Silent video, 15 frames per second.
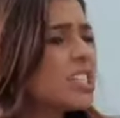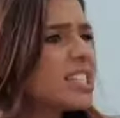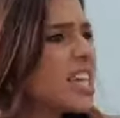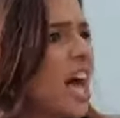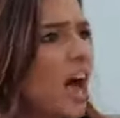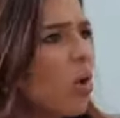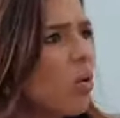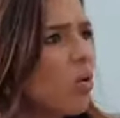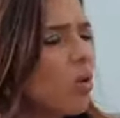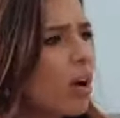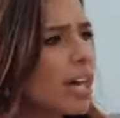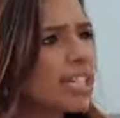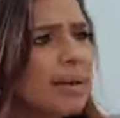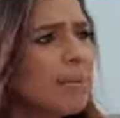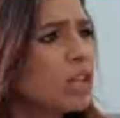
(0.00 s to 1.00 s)
noção!
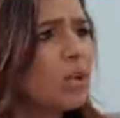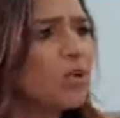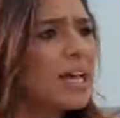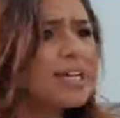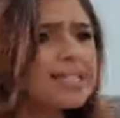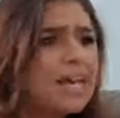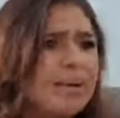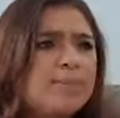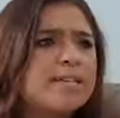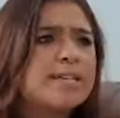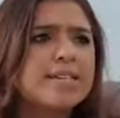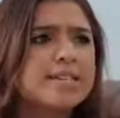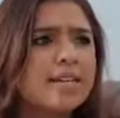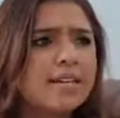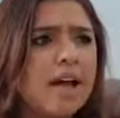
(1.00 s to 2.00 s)
Casamento não é simples
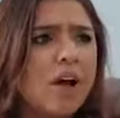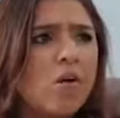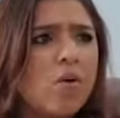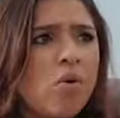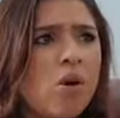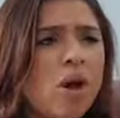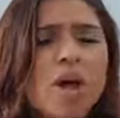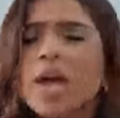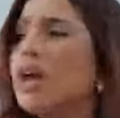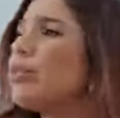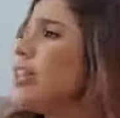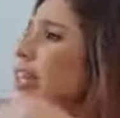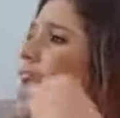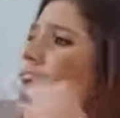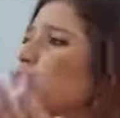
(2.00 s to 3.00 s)
assim, não.
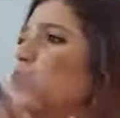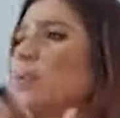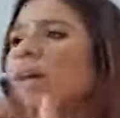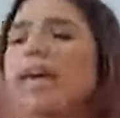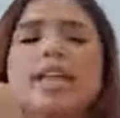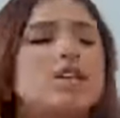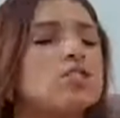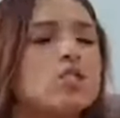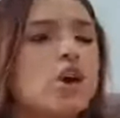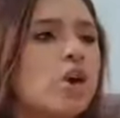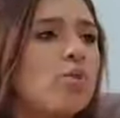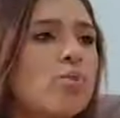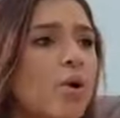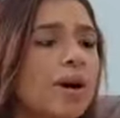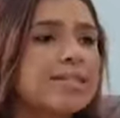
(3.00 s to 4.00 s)
Eu desde pequena
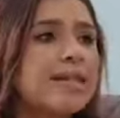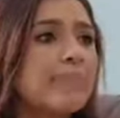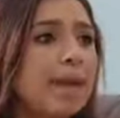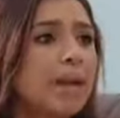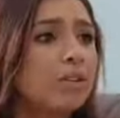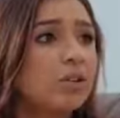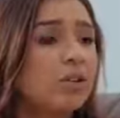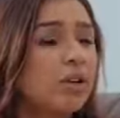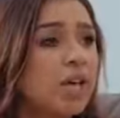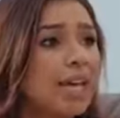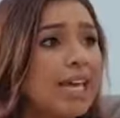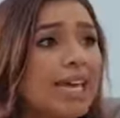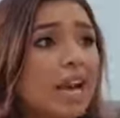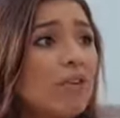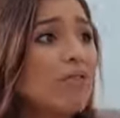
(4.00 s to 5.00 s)
sonho com meu casamento.
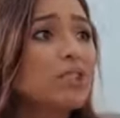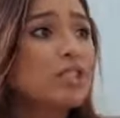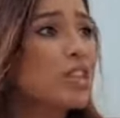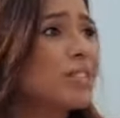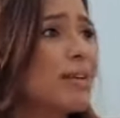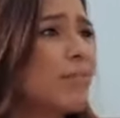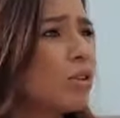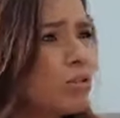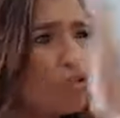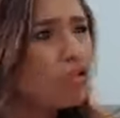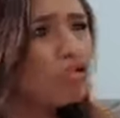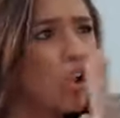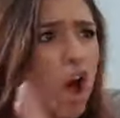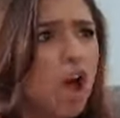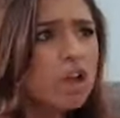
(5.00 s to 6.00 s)
Queria que fosse o casamento
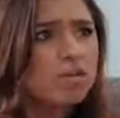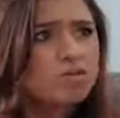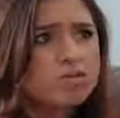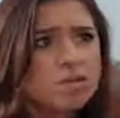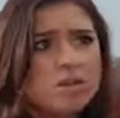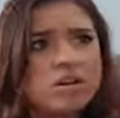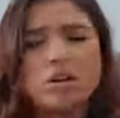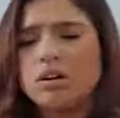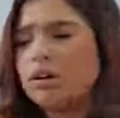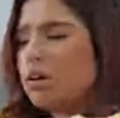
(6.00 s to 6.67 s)
dos sonhos.